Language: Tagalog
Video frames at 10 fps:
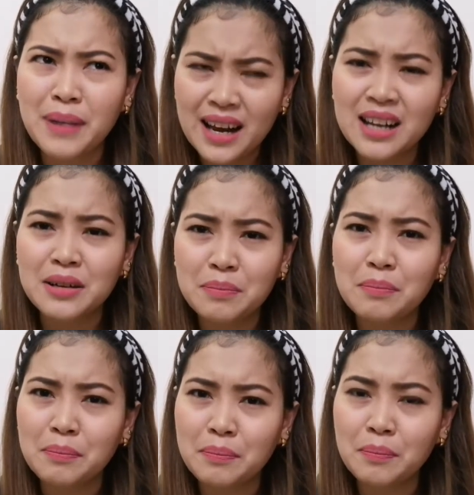parang
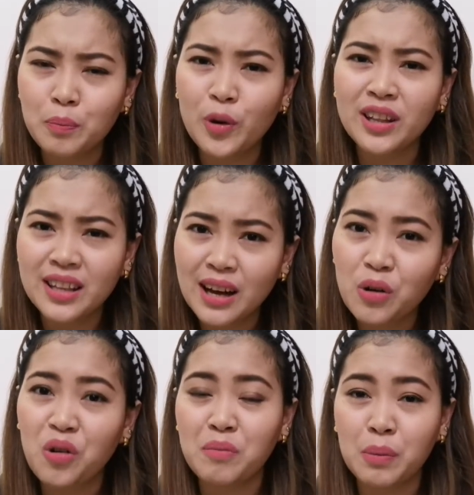pwede
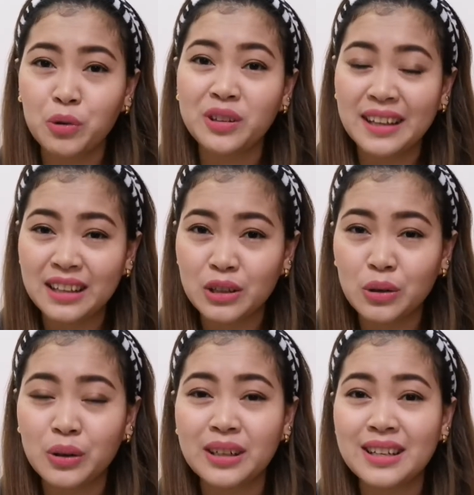akong mapunta din
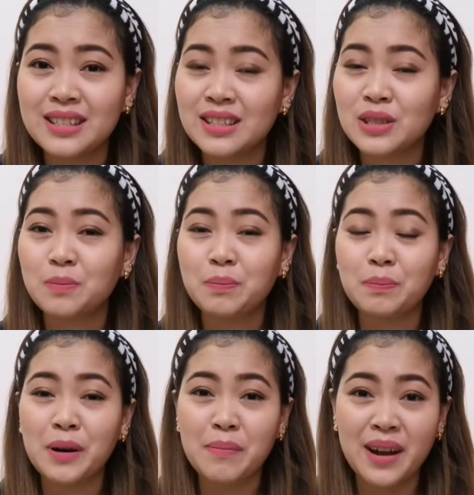doon. I just
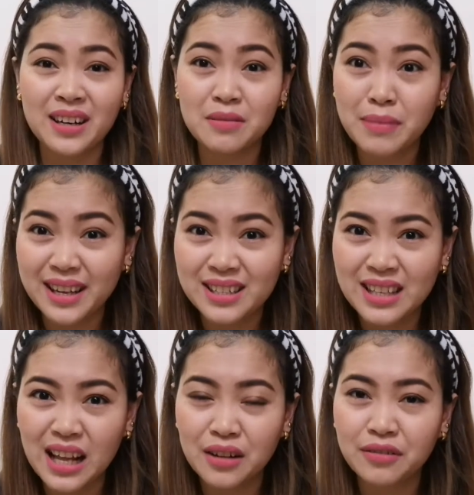prepared
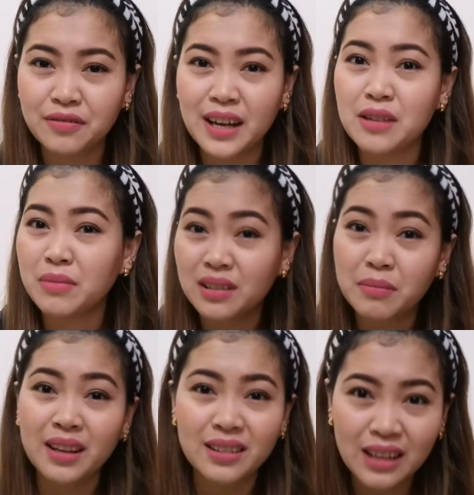myself, I
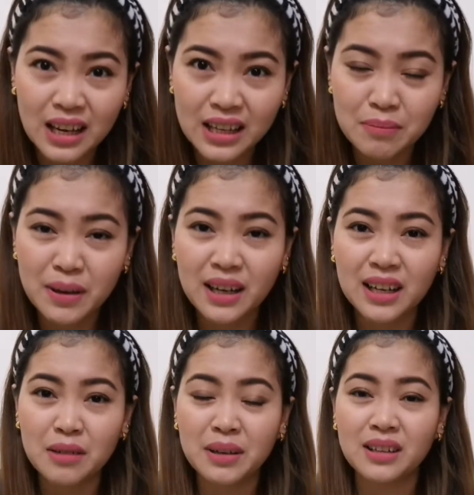mean mentally,
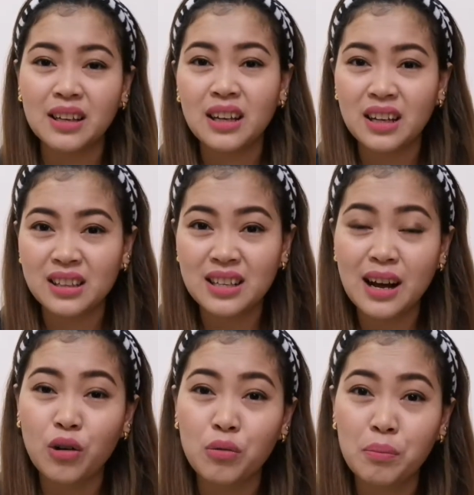para naman hindi
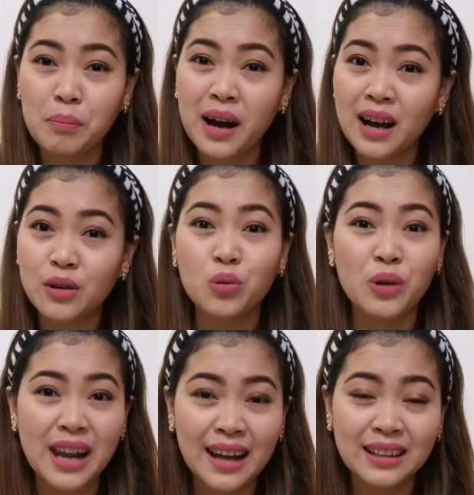ako
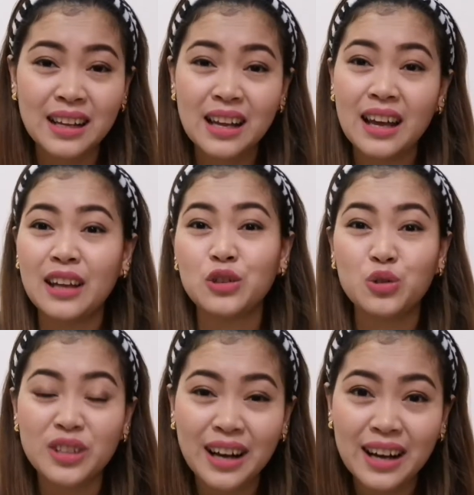magulat. And yun